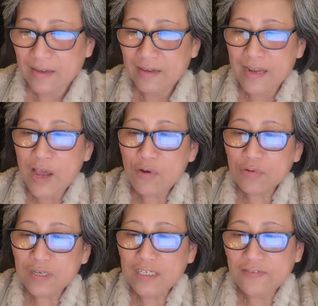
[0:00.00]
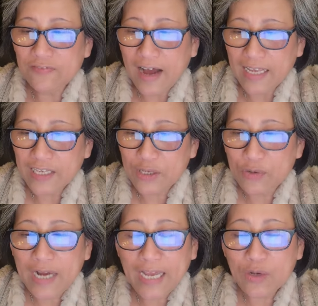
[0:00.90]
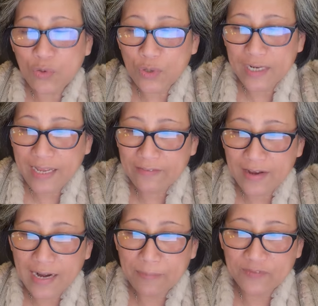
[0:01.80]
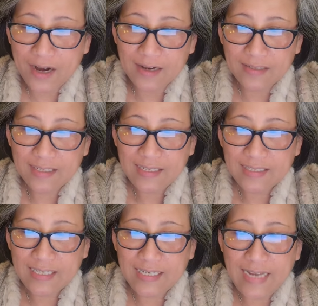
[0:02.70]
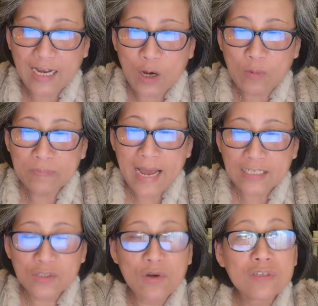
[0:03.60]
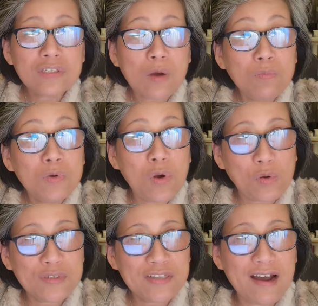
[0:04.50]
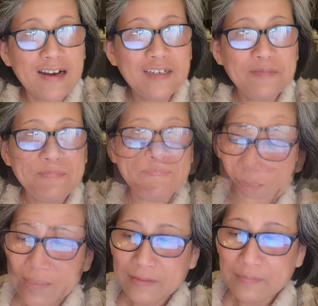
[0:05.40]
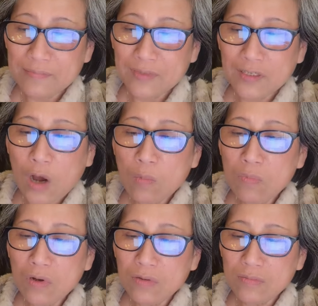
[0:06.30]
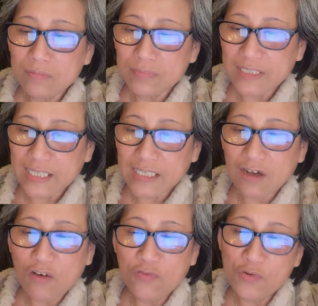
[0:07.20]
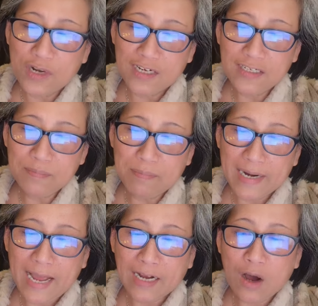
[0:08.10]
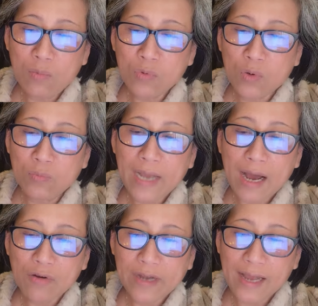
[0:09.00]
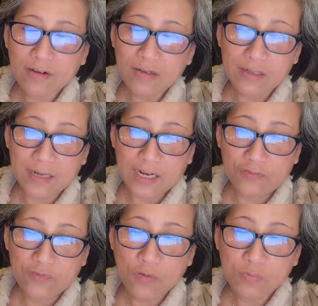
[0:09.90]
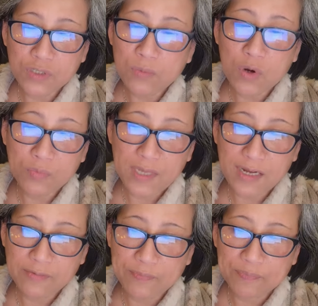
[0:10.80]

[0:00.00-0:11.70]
nếu cưới phải kiểu gái cua này về làm vợ thì đàn ông đa số sống khổ sở không chỉ có phụ nữ mà đàn ông cũng khao khát có được hạnh phúc trong hôn nhân